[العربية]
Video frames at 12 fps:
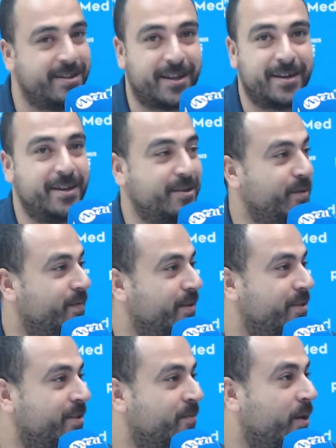الانترنت يشوف
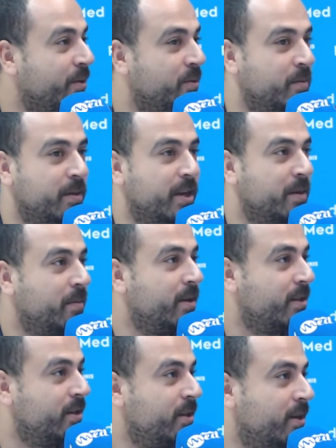ريجيم وحده من غير ما
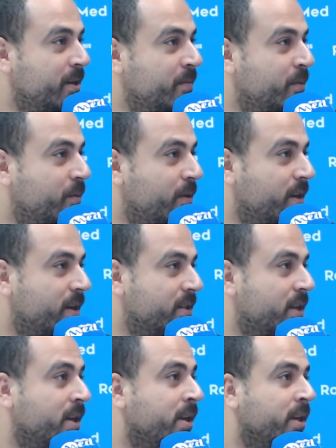يتجه كيما نقولوا
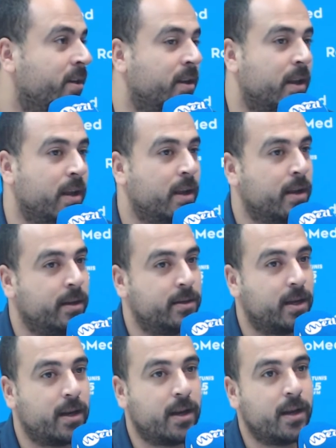الاخصائيين ان شاء
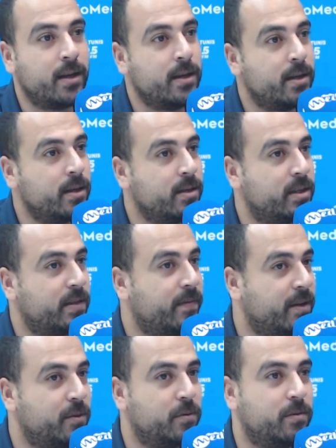الله
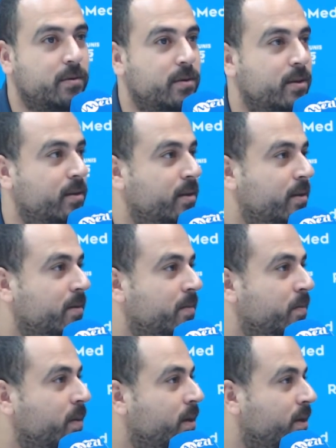يستفادوا آه،
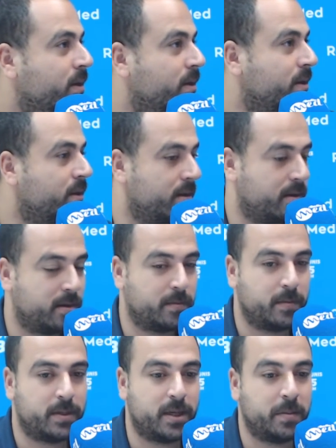من
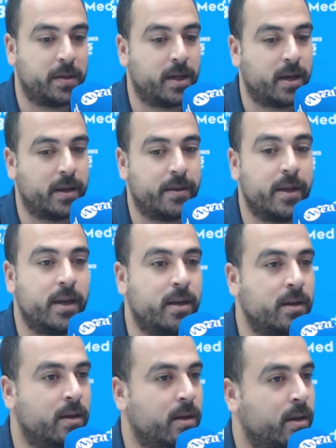السيمينار هذايا
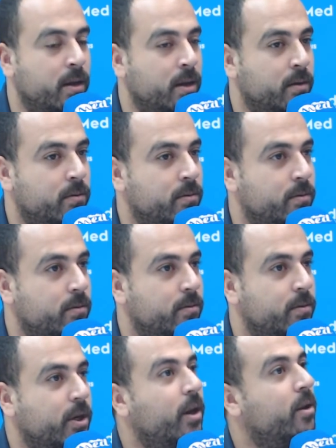وان
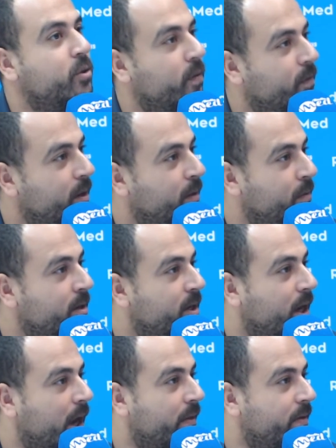شاء الله نشوفوا الاولياء
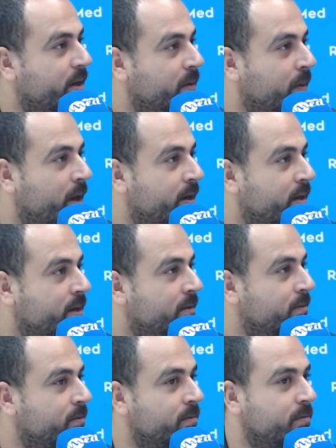حاضرين معنا
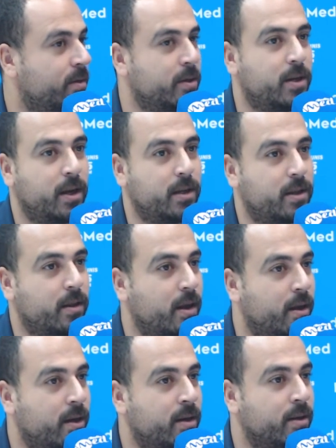وتنجح
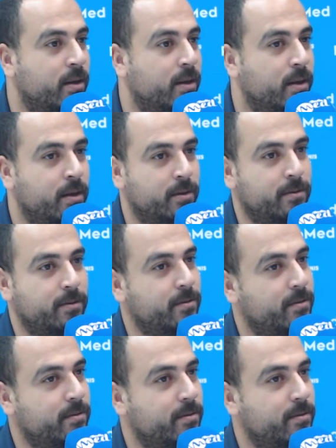التظاهره و...